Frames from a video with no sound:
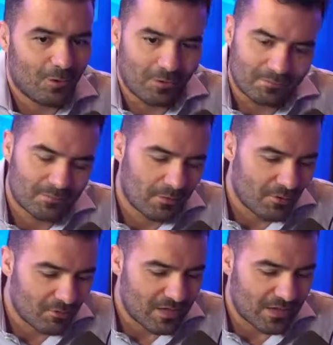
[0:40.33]
Bom, em
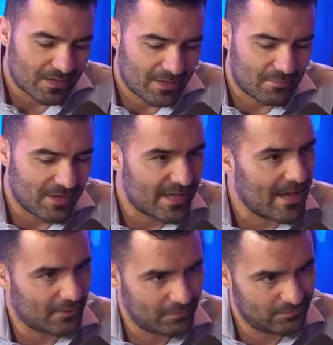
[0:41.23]
primeiro lugar, cara,
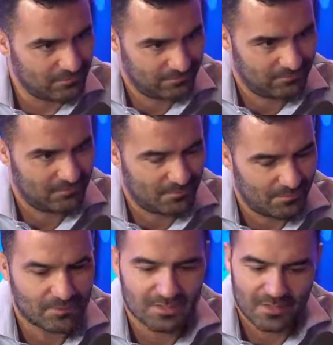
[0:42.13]
obrigado
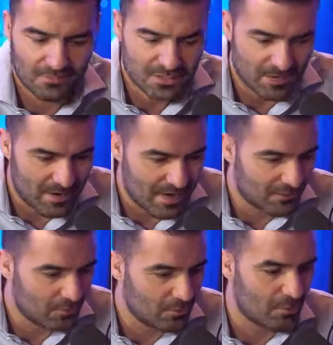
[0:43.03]
por você ter me
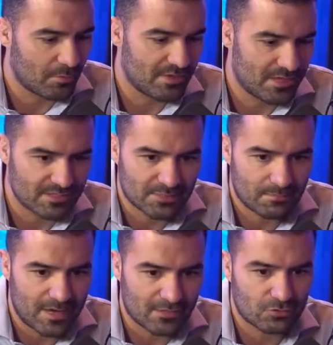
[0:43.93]
chamado, por me dar esse
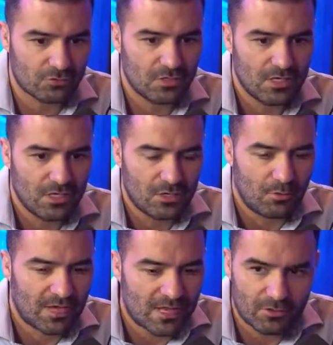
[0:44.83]
espaço.
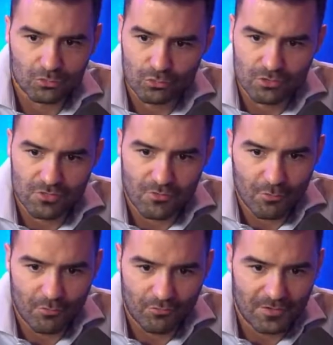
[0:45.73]
Obrigado a todos que vão
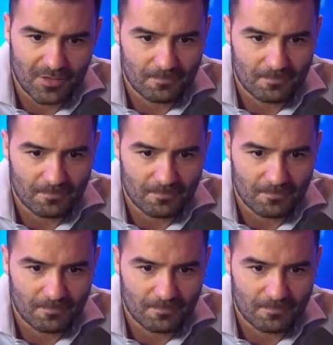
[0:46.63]
me ouvir.